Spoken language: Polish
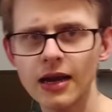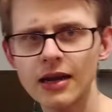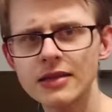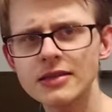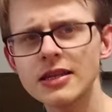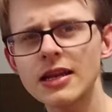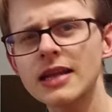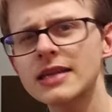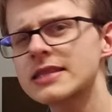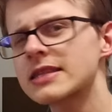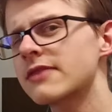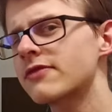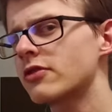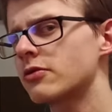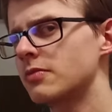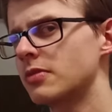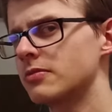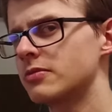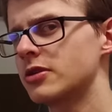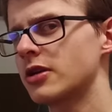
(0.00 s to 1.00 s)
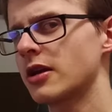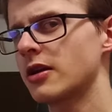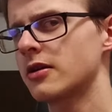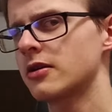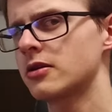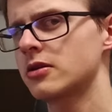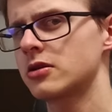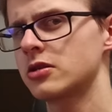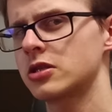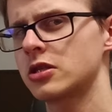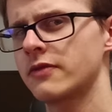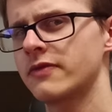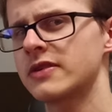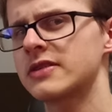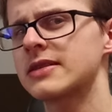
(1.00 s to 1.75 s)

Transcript: Ale nie nastawiałbym się, że